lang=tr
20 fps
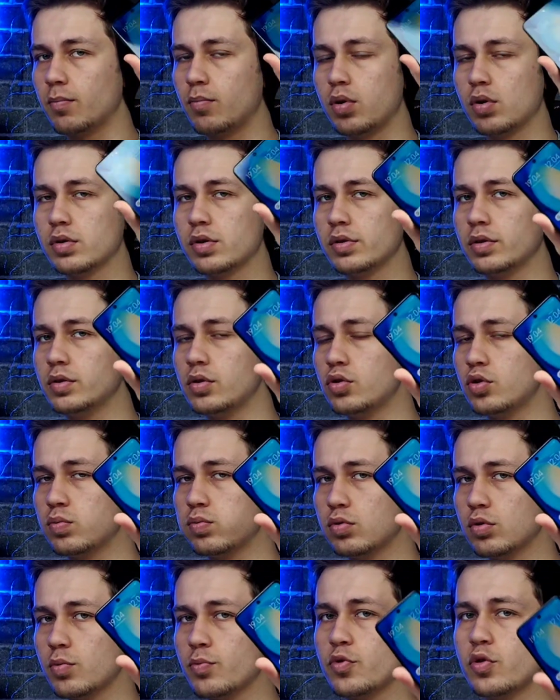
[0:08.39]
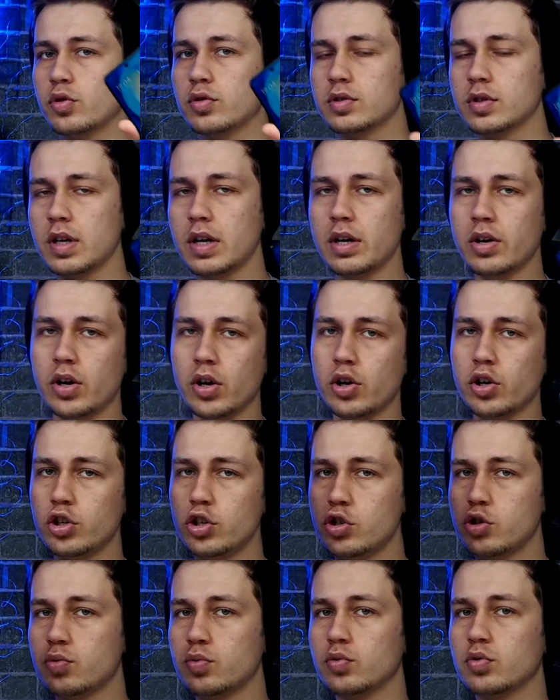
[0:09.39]
Poco X3 Pro mu yoksa
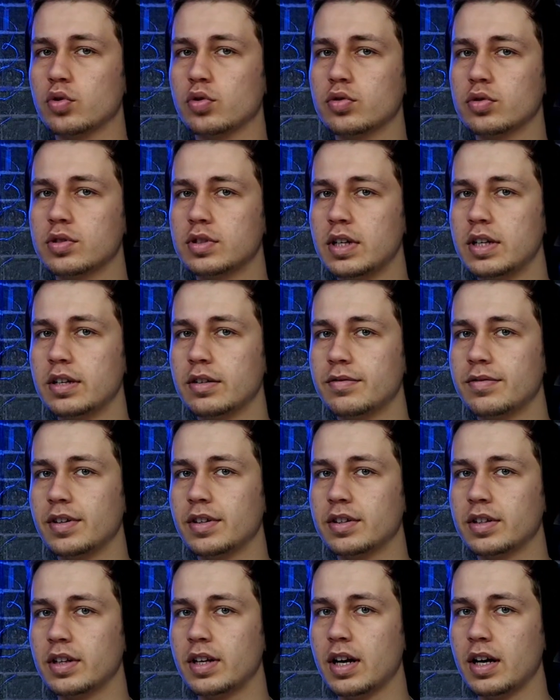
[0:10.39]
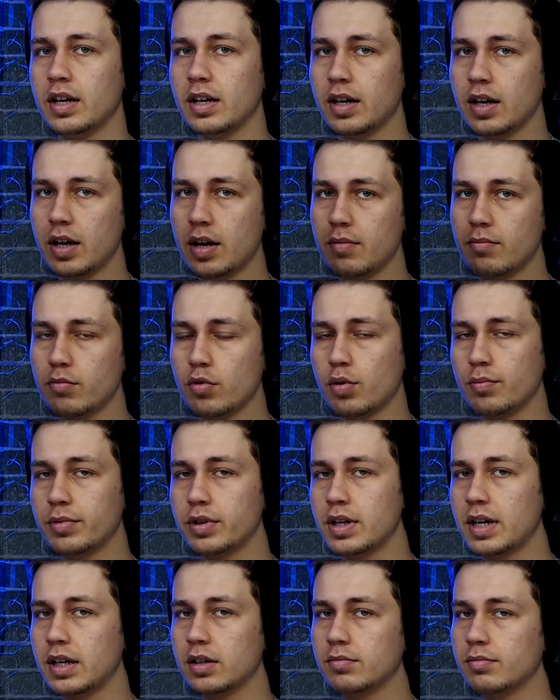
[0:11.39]
3900 TL'lik fiyatıyla Mion
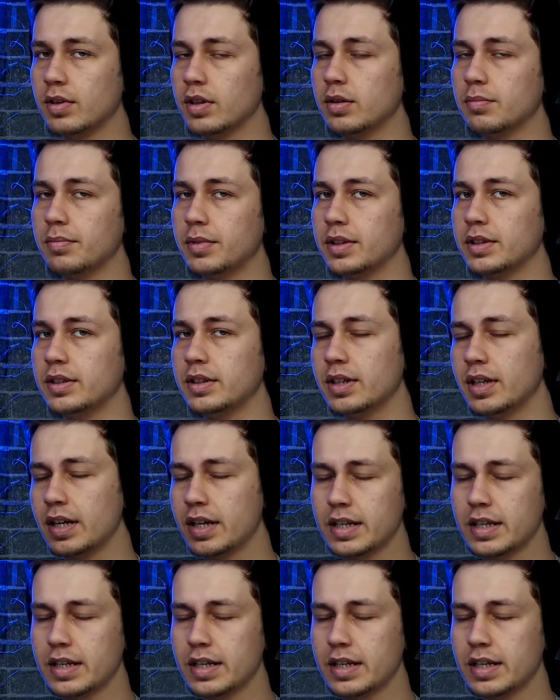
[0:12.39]
Light mi alınmalı?